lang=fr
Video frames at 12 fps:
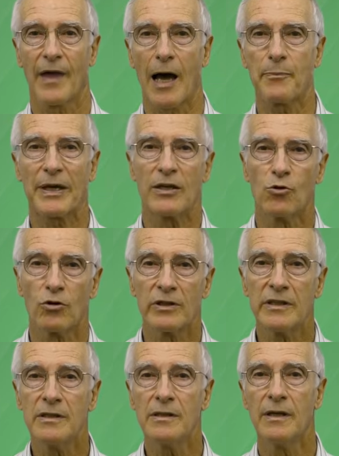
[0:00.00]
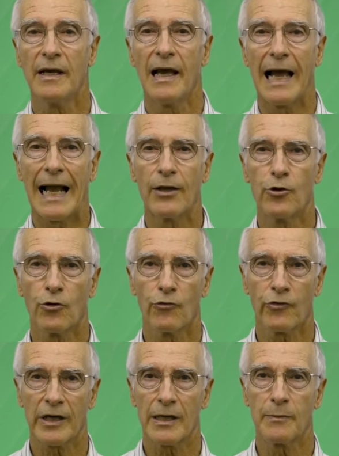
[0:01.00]
A priori, elle
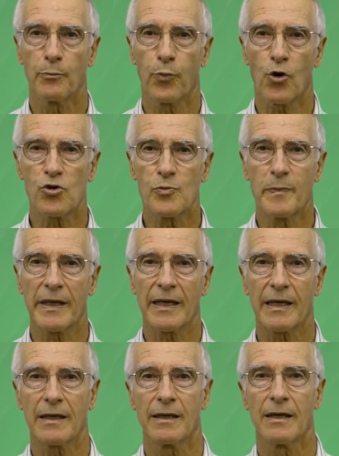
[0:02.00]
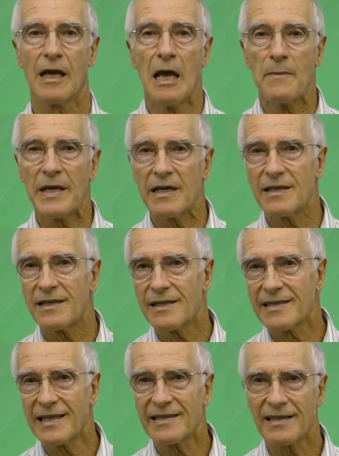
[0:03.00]
devrait prospérer, mais
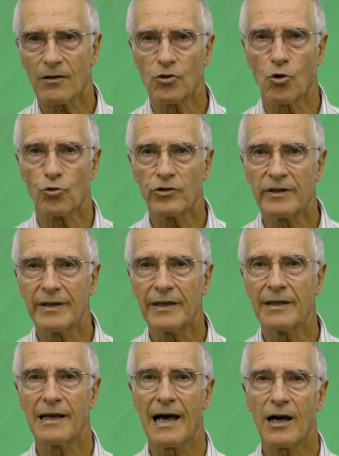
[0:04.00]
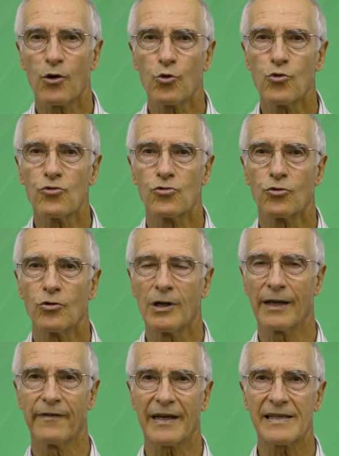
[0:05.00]
c'est sans compter la ruse de
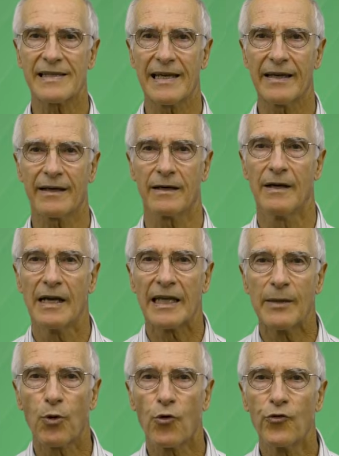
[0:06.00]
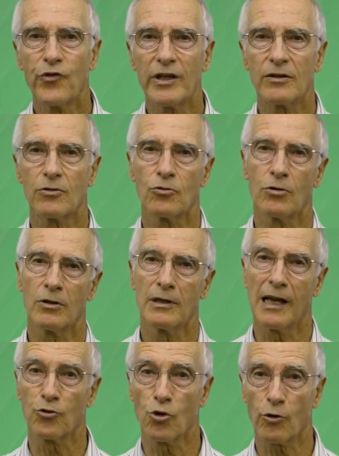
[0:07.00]
l'adversaire qui profite de
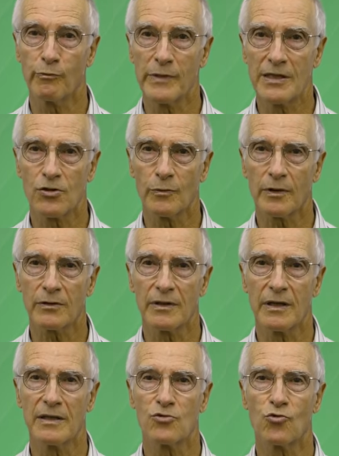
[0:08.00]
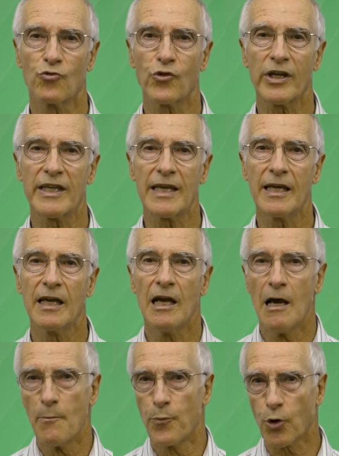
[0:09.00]
l'endormissement des ouvriers
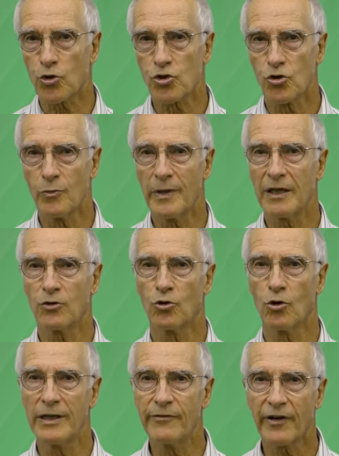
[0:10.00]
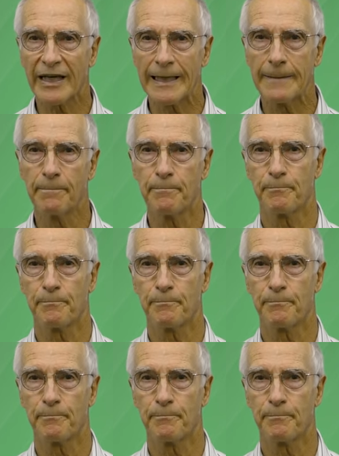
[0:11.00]
pour semer de livrées